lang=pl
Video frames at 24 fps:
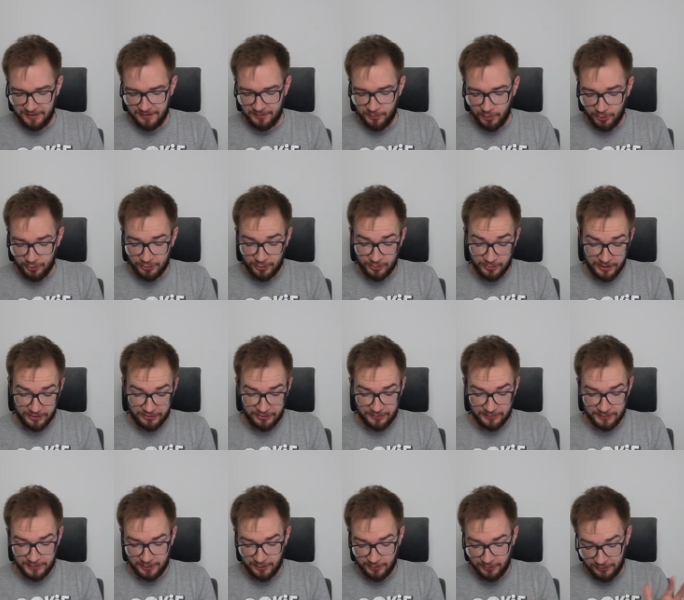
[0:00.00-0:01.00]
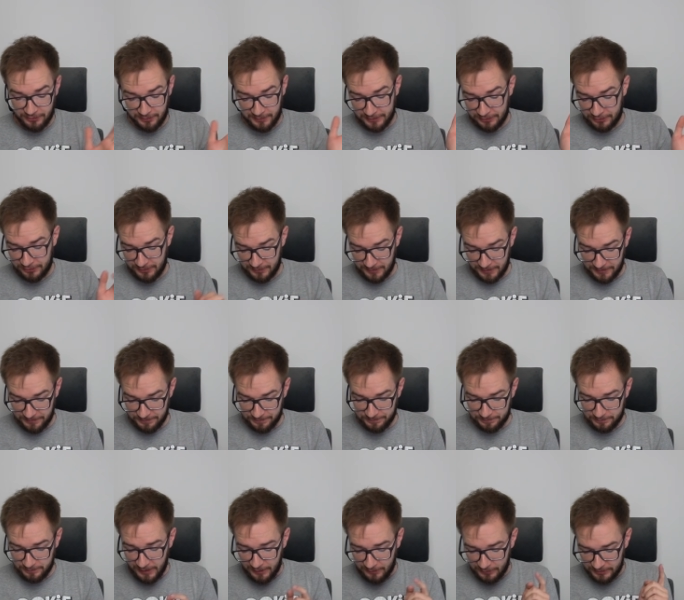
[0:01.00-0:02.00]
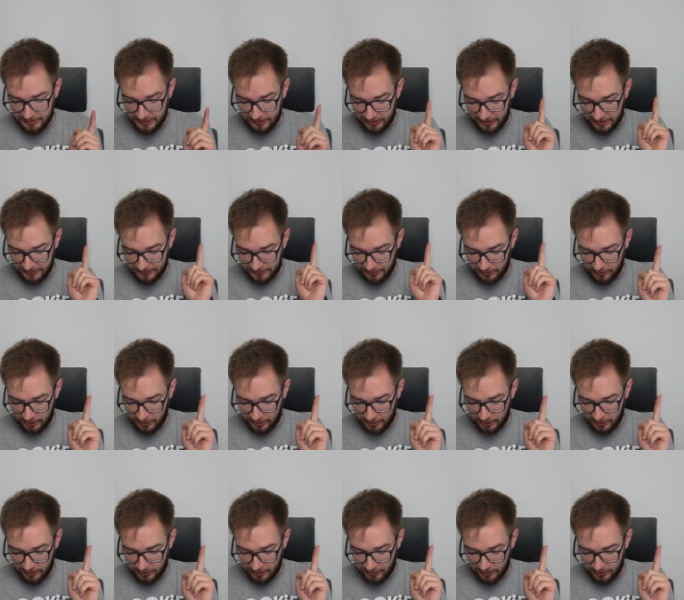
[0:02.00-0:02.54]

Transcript: może uda się wykluć, zobaczymy. Mamy teraz